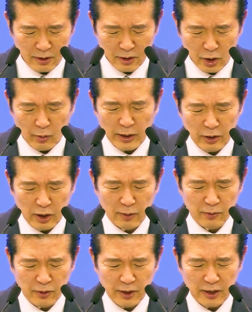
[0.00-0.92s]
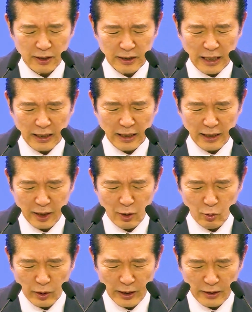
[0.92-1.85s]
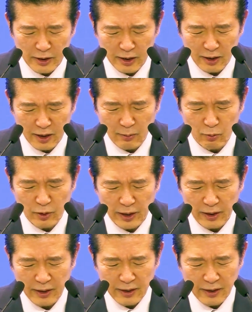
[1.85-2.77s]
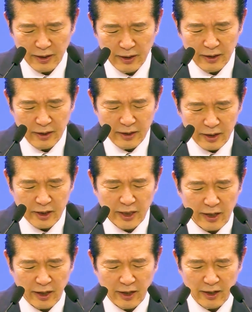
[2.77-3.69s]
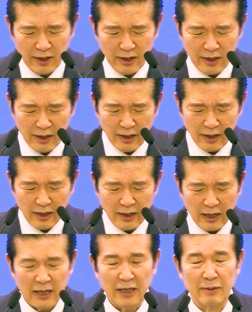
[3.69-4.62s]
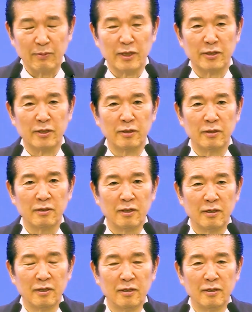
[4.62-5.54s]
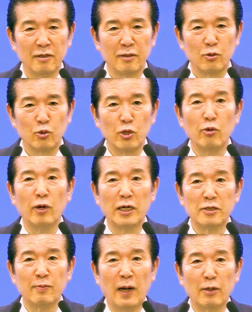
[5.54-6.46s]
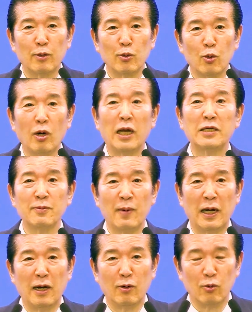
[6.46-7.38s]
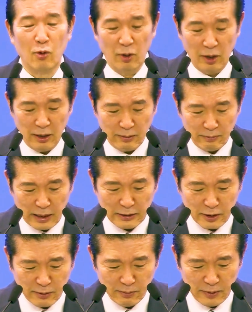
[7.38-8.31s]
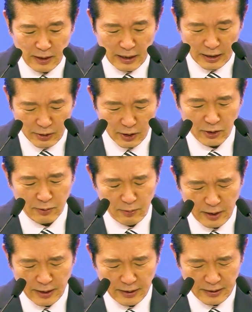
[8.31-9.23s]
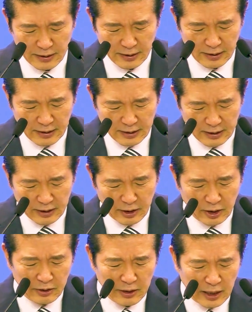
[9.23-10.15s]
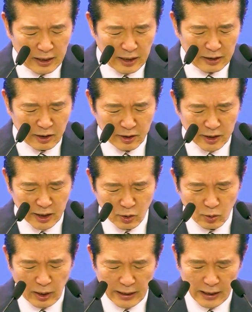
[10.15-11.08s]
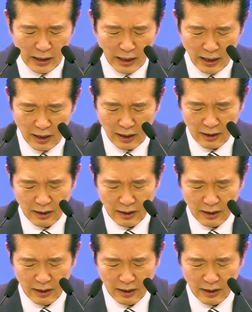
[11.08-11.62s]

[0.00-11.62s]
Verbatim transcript: 저와 여러분들이 살아가기를 원하시기 때문에 이제 하나님께서는 두려워하지 말고 놀라지 말라고 말씀하셨습니다. 현대인의 특징 중 하나가